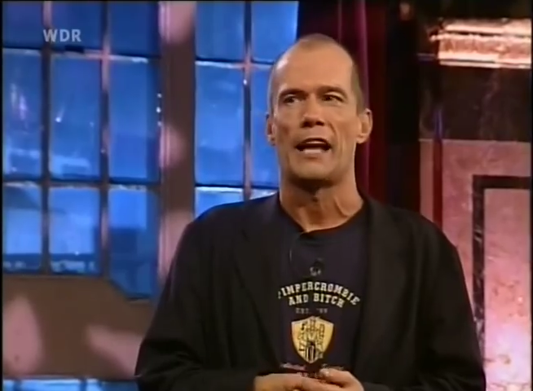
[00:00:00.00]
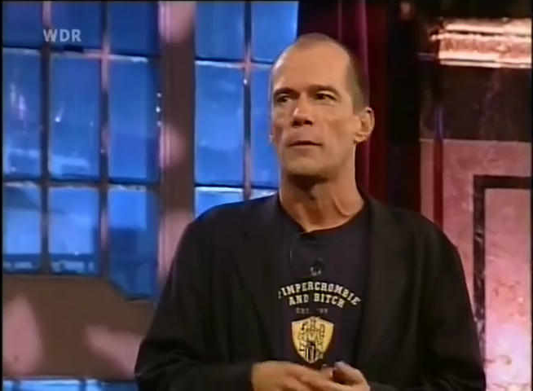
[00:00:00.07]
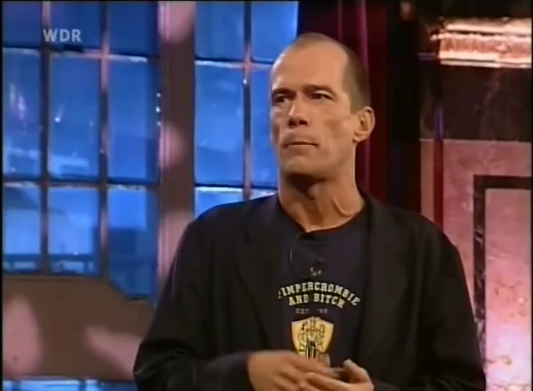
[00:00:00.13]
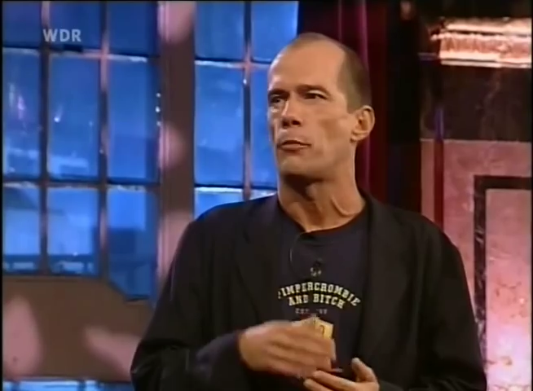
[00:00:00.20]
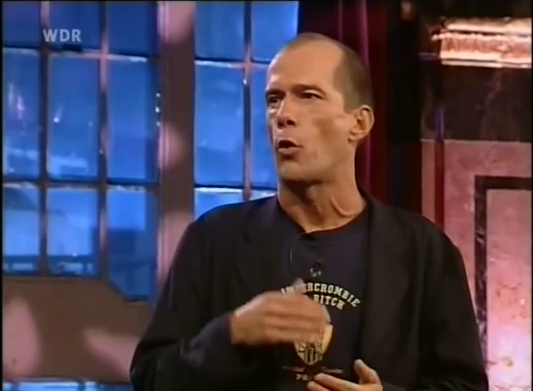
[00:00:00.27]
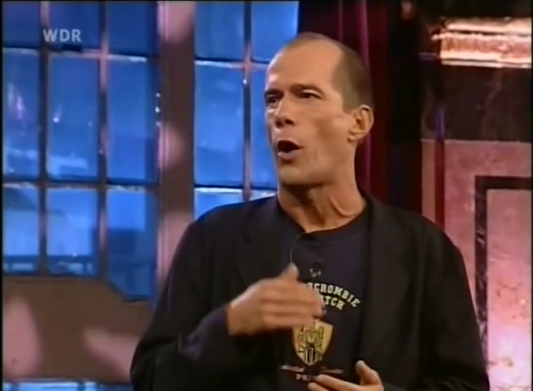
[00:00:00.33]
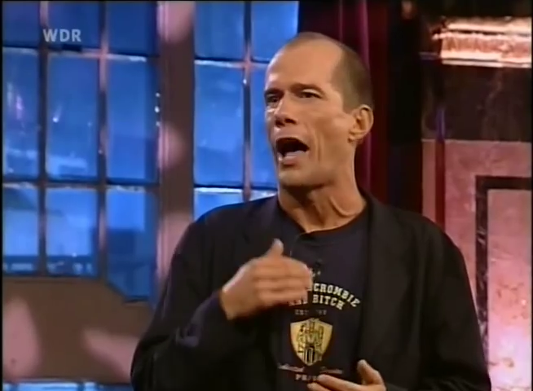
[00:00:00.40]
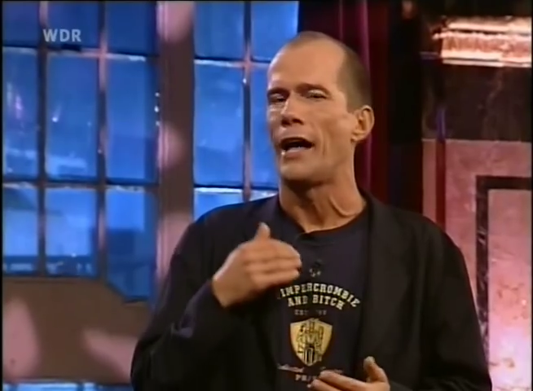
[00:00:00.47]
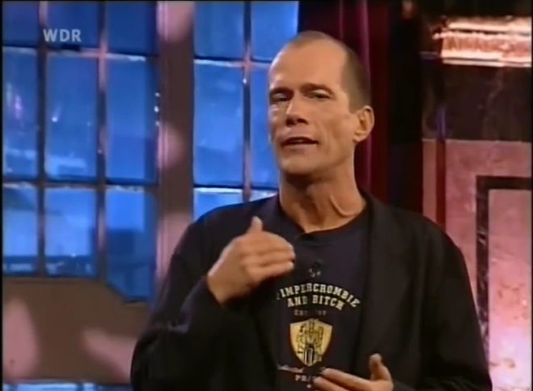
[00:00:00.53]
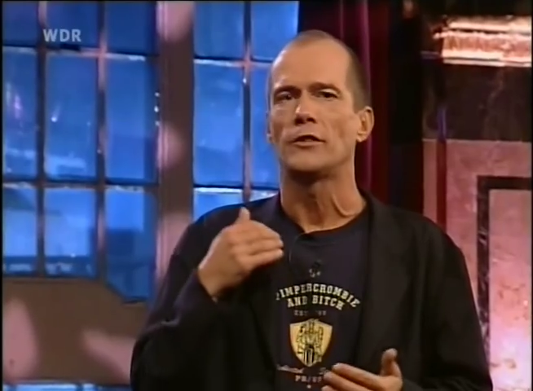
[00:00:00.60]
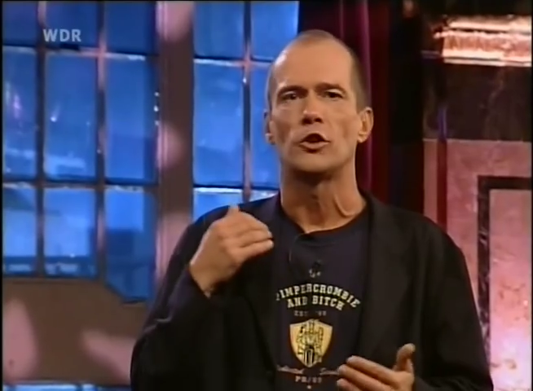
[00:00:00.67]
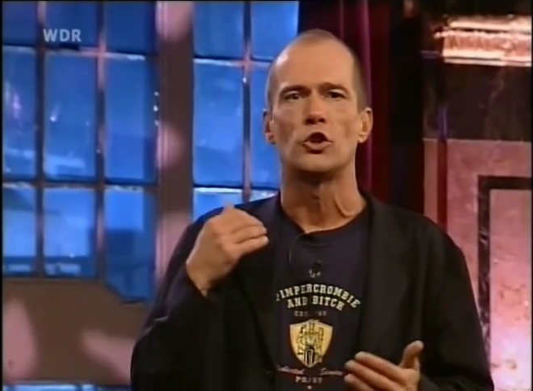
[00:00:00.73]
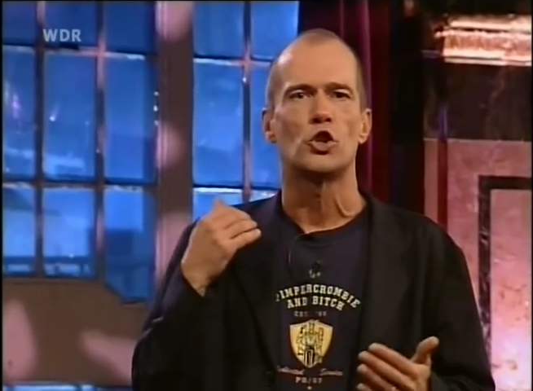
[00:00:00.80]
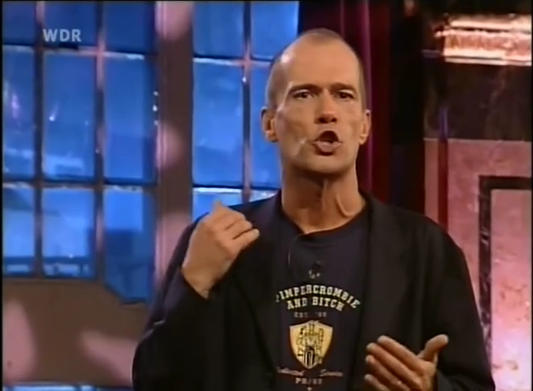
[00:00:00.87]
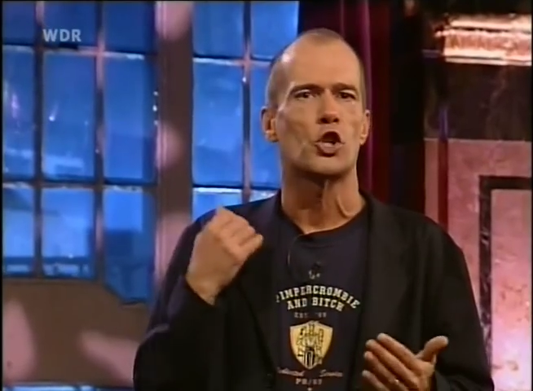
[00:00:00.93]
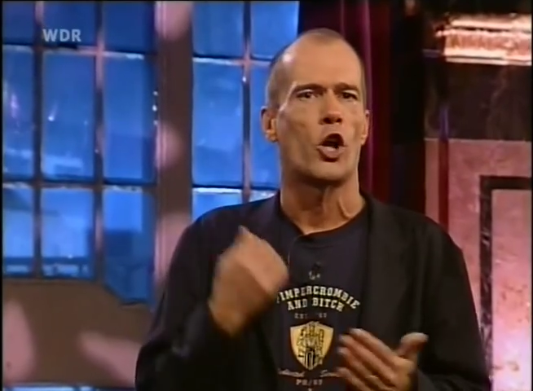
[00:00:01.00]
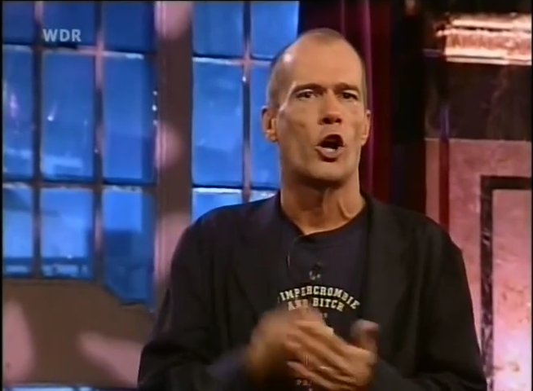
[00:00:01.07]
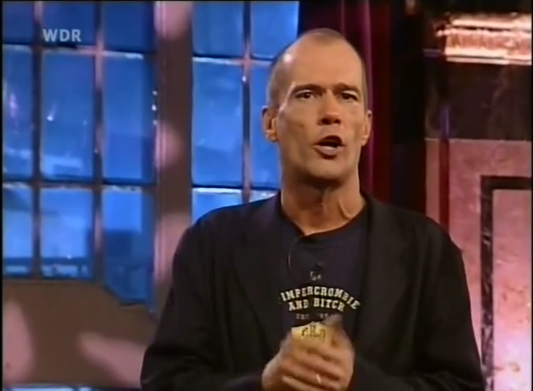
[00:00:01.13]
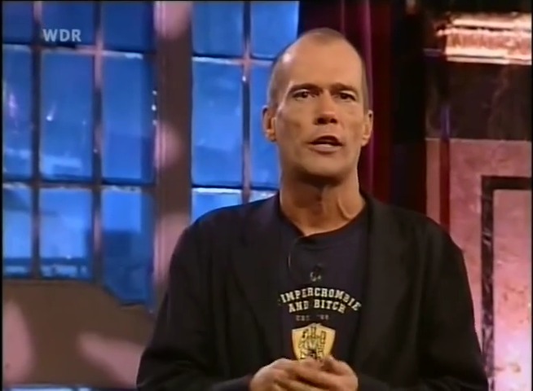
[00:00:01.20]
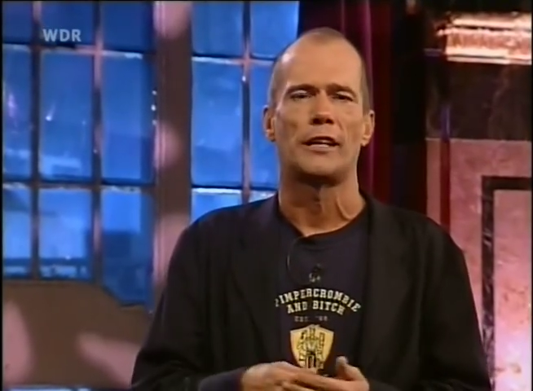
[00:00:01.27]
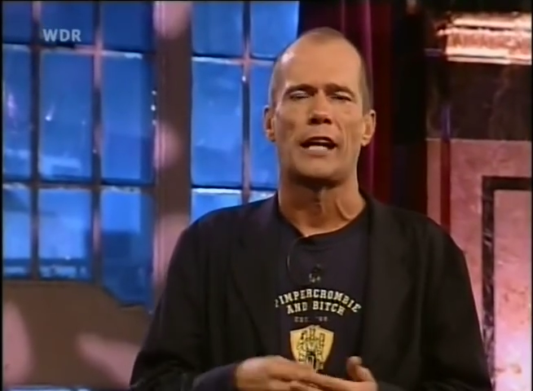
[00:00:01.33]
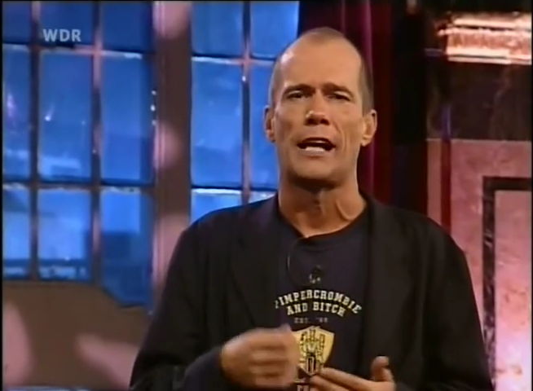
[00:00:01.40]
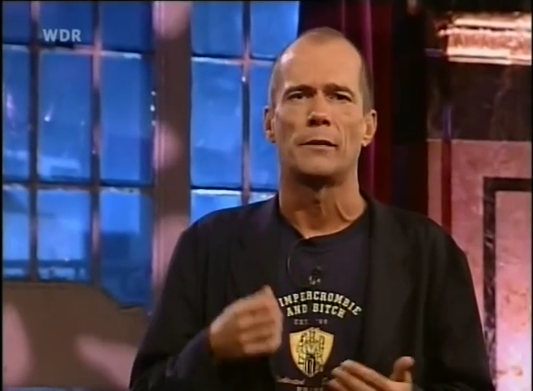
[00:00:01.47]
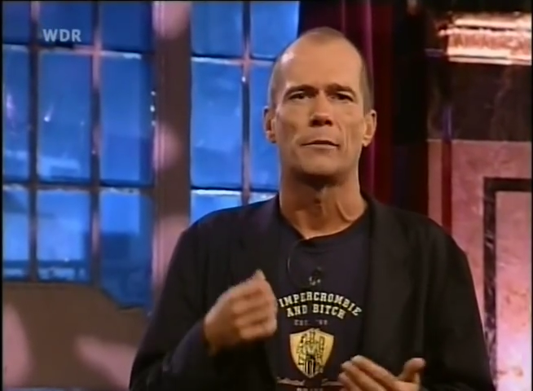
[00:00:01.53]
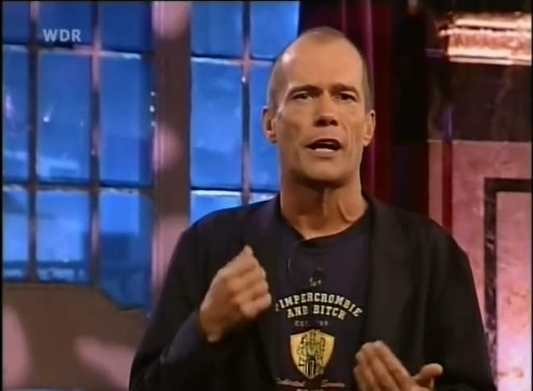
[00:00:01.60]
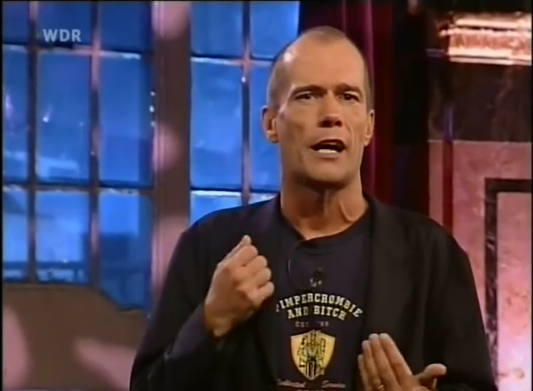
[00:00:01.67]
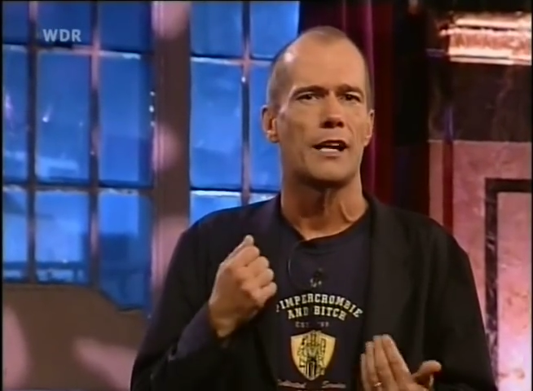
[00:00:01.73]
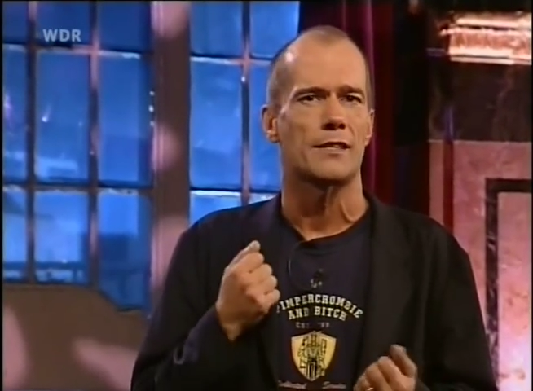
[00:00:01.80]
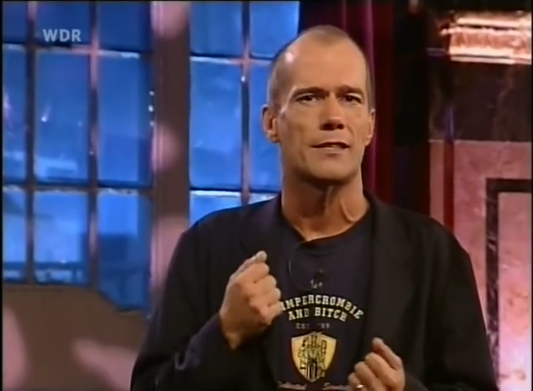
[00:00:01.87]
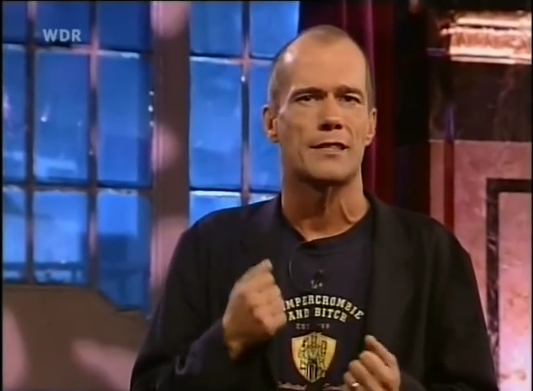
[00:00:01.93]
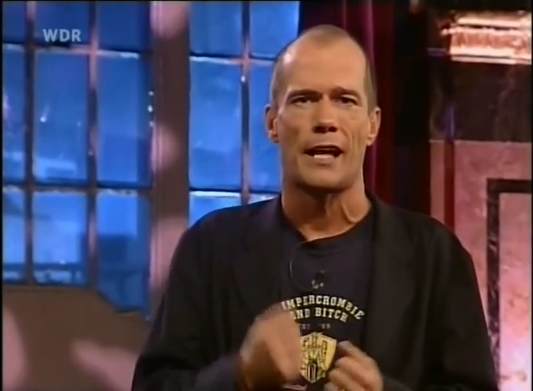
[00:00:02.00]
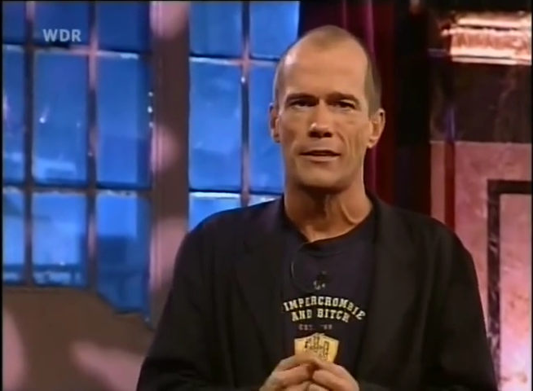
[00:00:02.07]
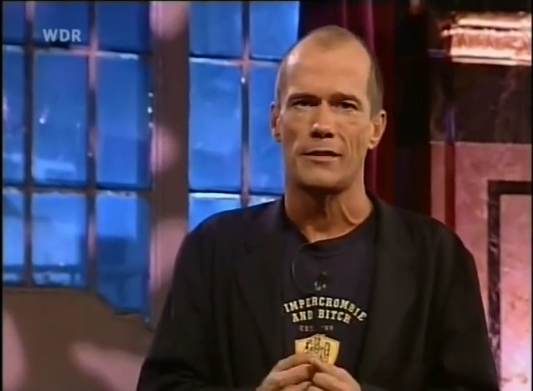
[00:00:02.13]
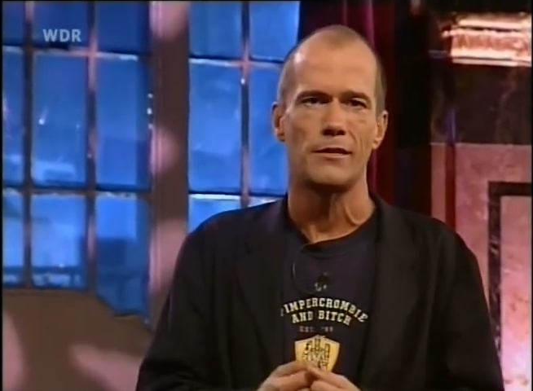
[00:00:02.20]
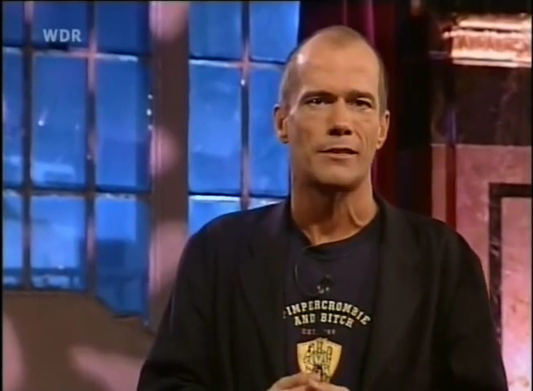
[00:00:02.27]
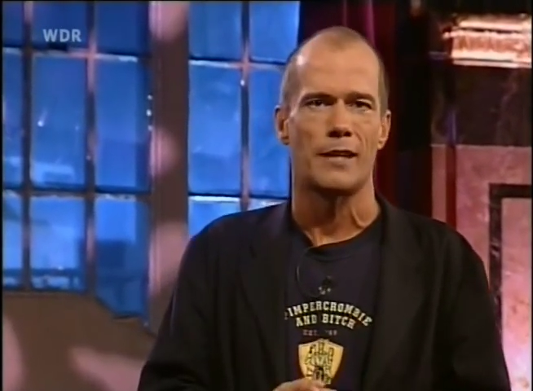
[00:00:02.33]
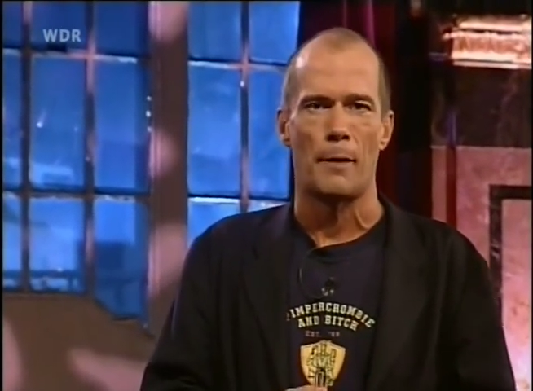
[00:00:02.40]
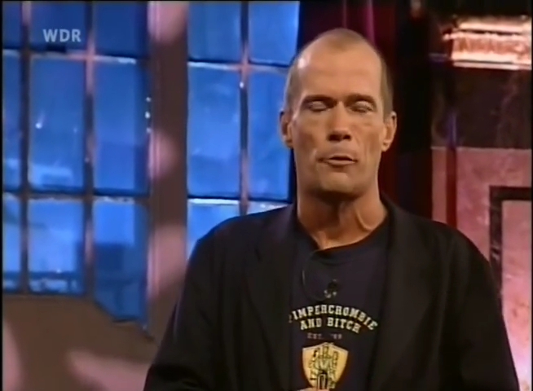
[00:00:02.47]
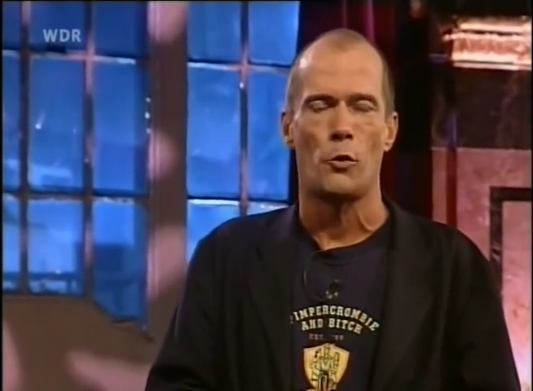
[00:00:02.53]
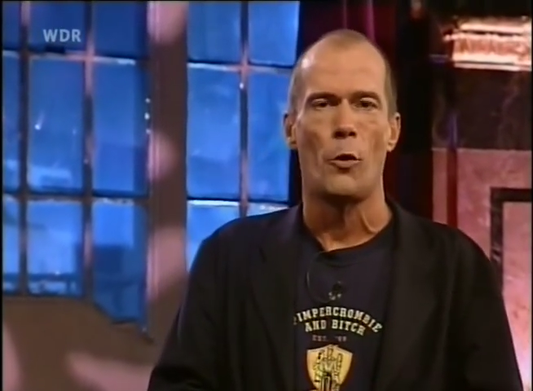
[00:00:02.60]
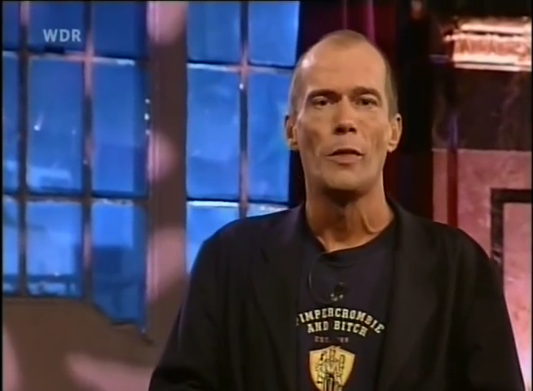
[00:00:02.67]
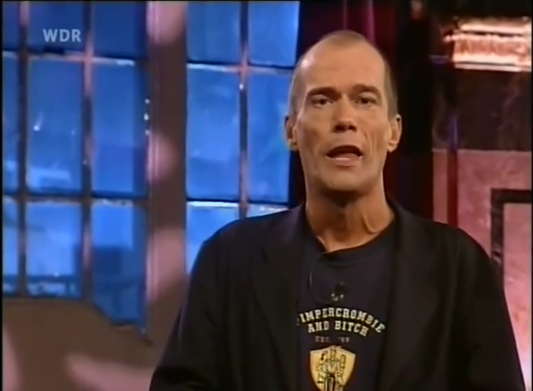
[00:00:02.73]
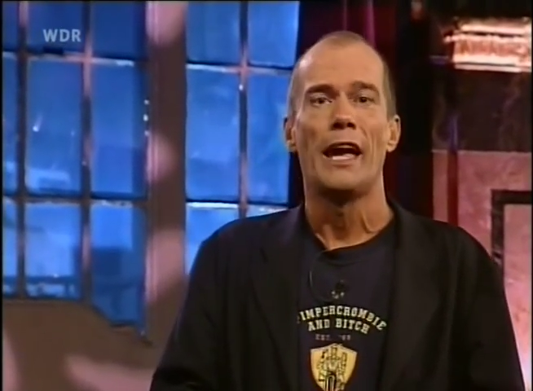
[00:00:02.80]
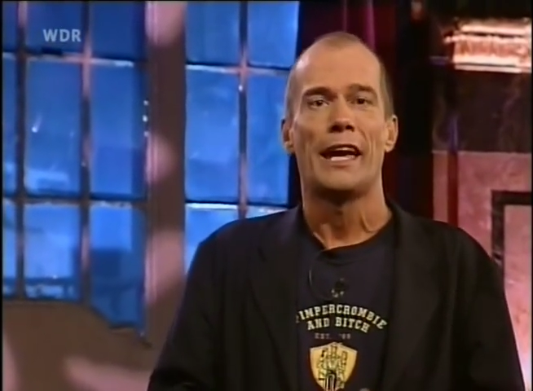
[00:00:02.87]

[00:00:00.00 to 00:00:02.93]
eine Pointenschleuder in einem rasanten Tempo.